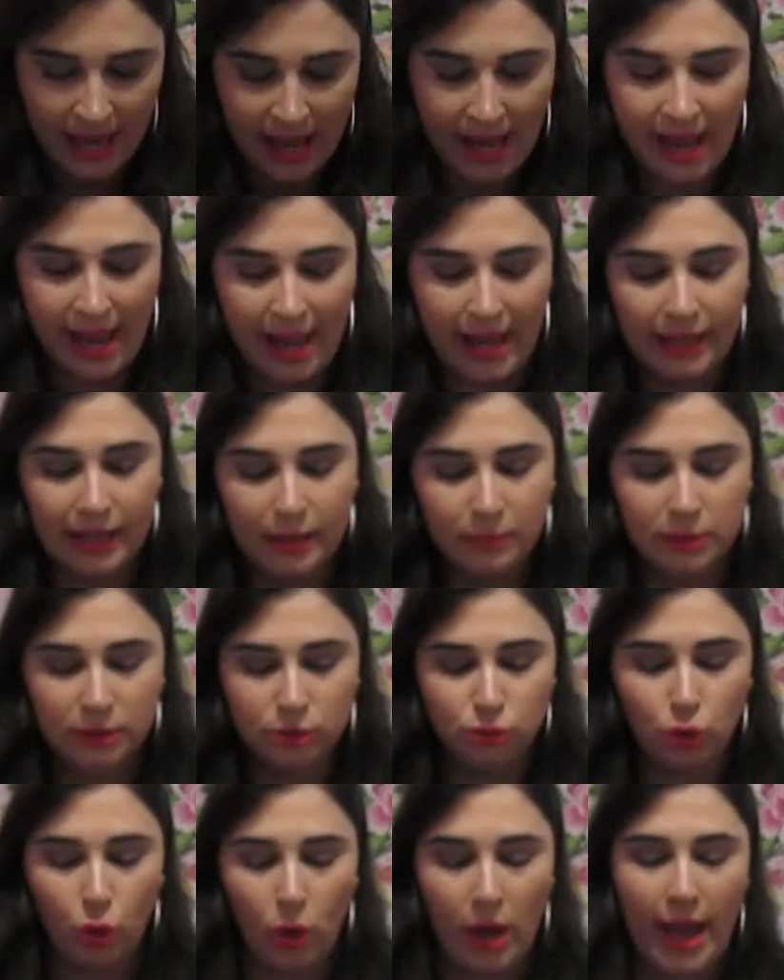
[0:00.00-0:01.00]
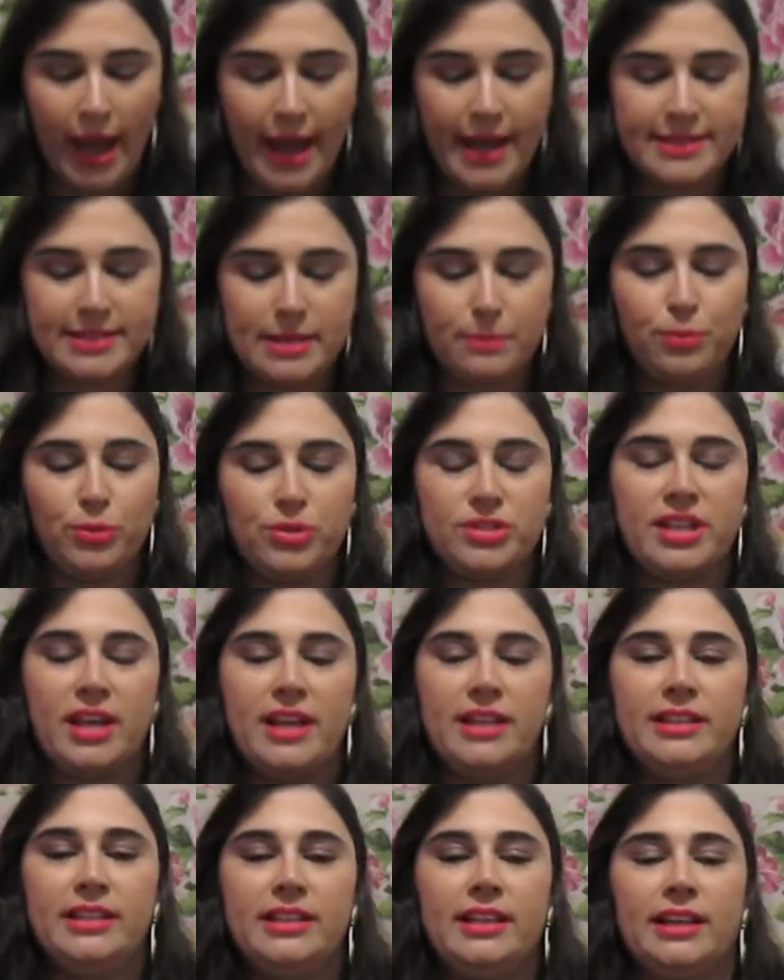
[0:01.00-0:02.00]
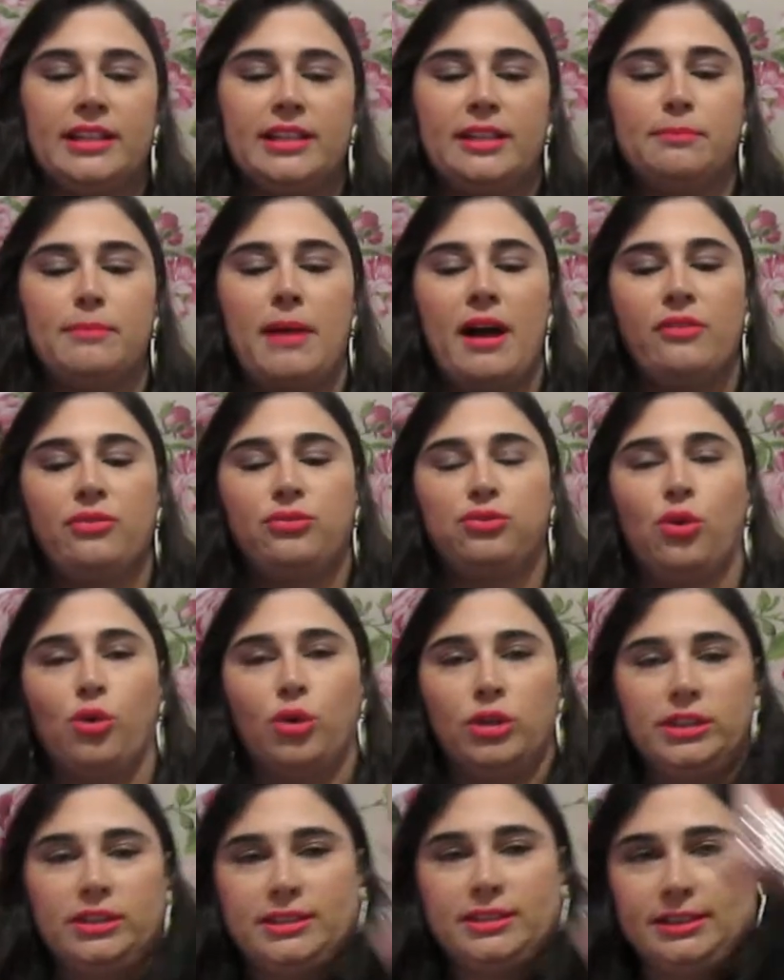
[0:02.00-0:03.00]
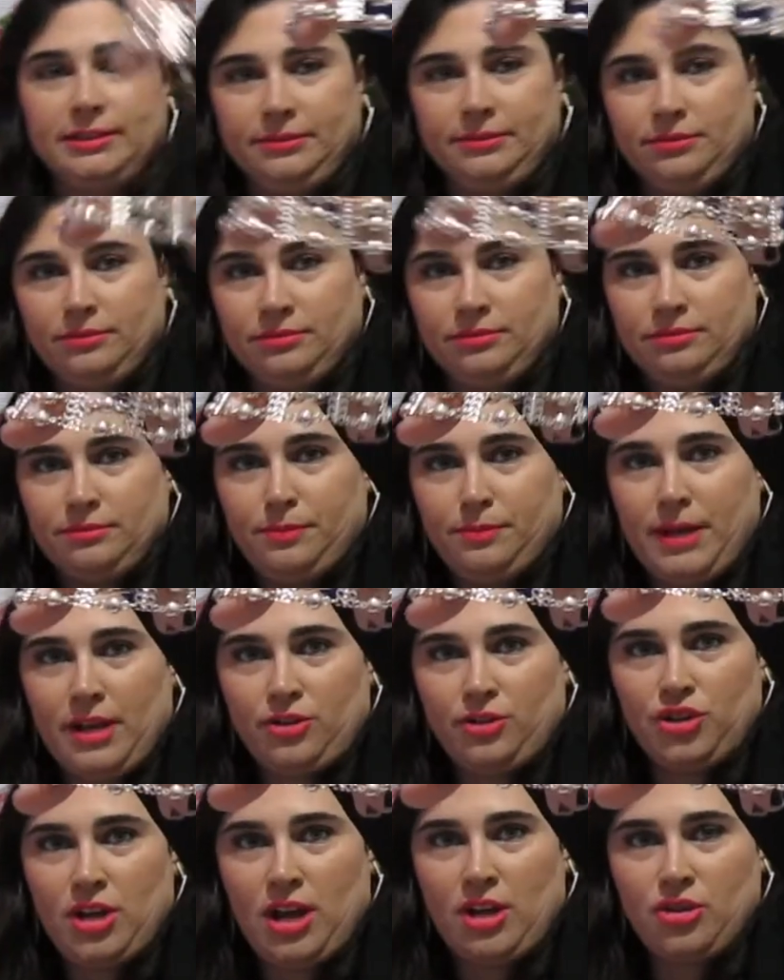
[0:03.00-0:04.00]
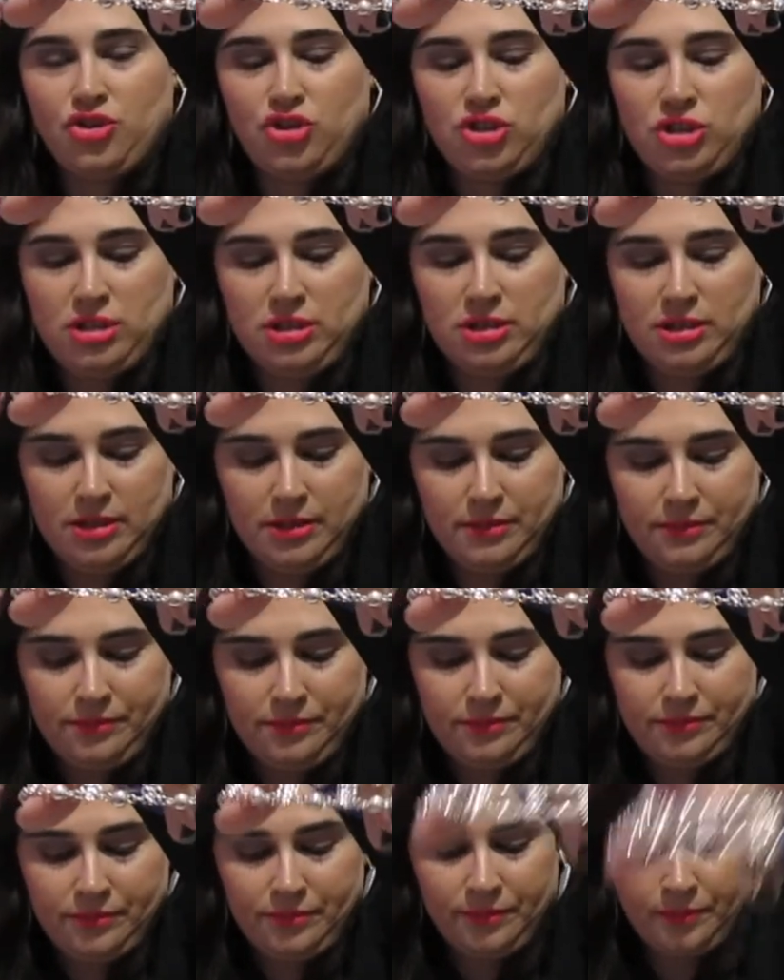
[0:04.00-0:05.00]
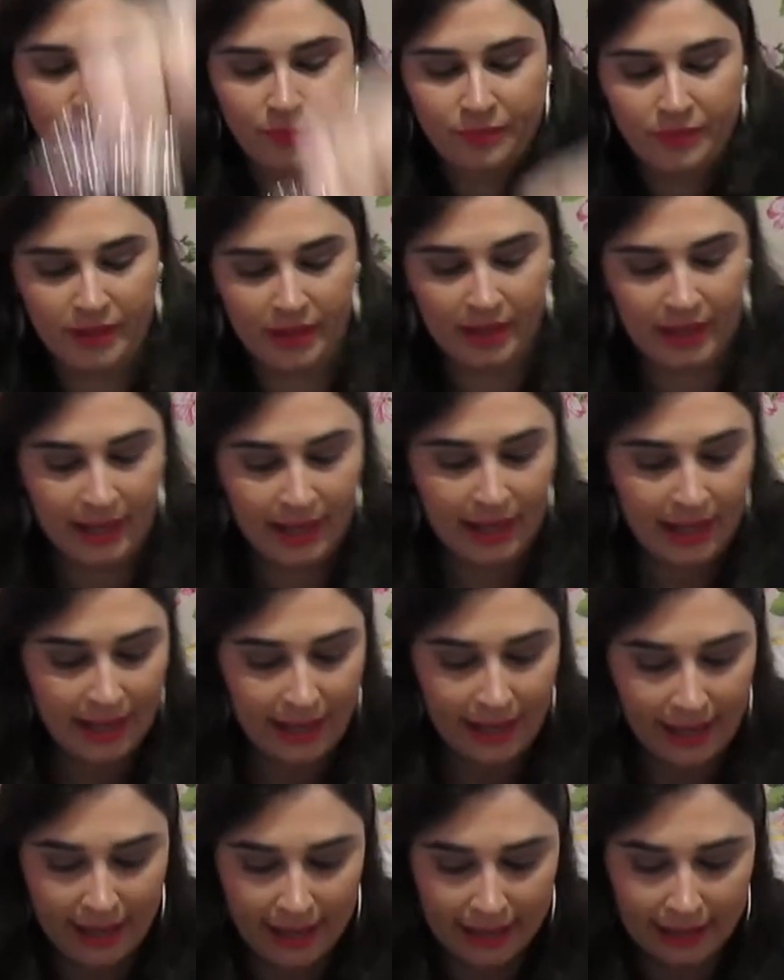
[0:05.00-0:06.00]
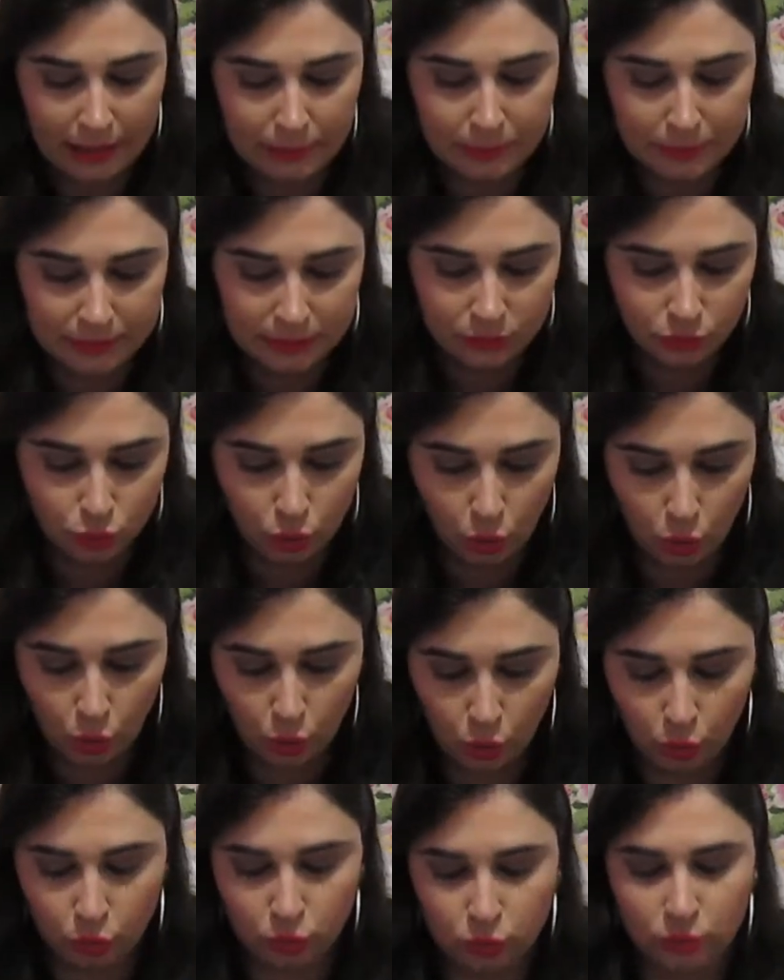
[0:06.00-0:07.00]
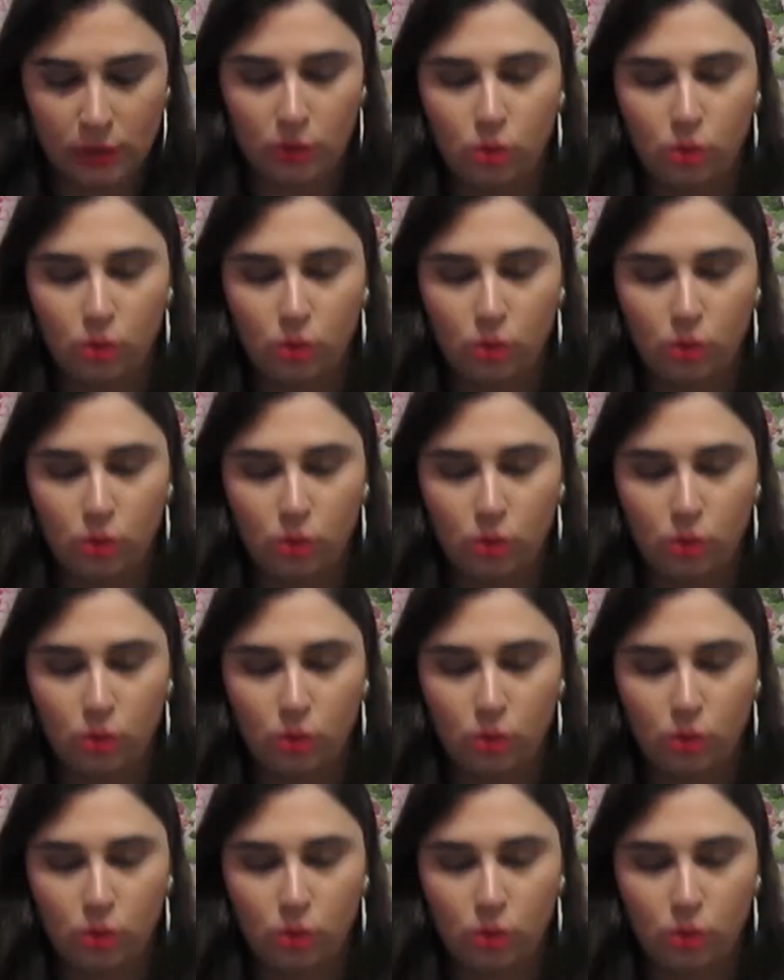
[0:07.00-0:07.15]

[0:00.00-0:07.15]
Ela mandou essa pulseirinha aqui bafônica, prateadinha. Ela mandou uma